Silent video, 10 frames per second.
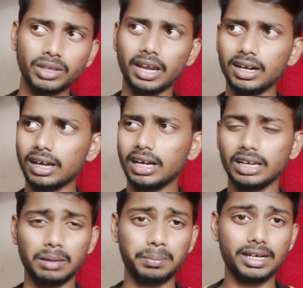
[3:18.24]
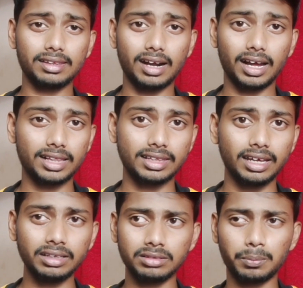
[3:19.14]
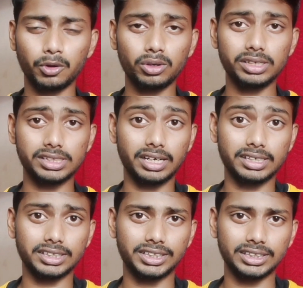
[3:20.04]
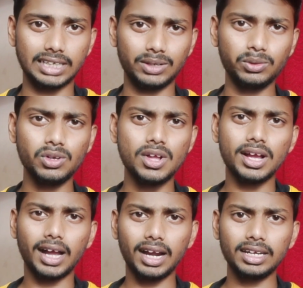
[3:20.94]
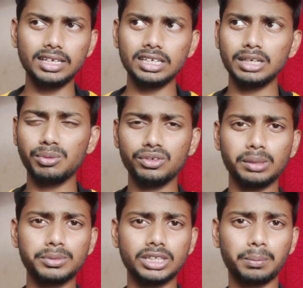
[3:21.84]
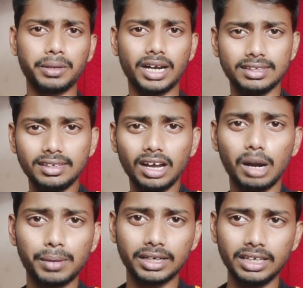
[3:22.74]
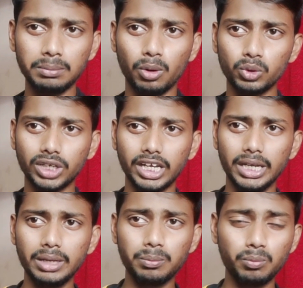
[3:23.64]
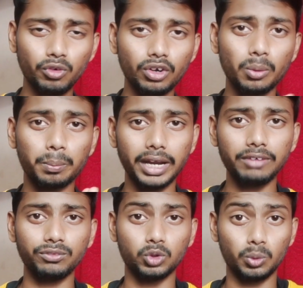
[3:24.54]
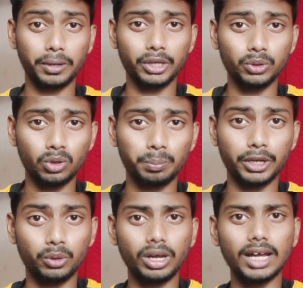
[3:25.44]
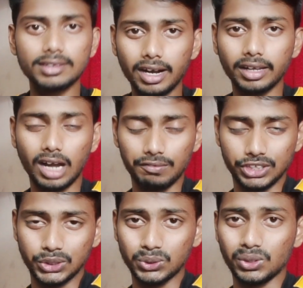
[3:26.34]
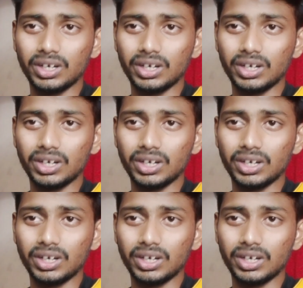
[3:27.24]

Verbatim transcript: ఎక్కడ కానీ కనపడలేదు నాకైతే ఇప్పుడు రీసెర్చ్ చేసినాను కానీ ఈ మూవీకి సంబంధించిన పేరు అధీరా కాబట్టి బహుశా ఈ మూవీలో మెయిన్ సూపర్ హీరో పేరు కూడా అధీరానే కావచ్చు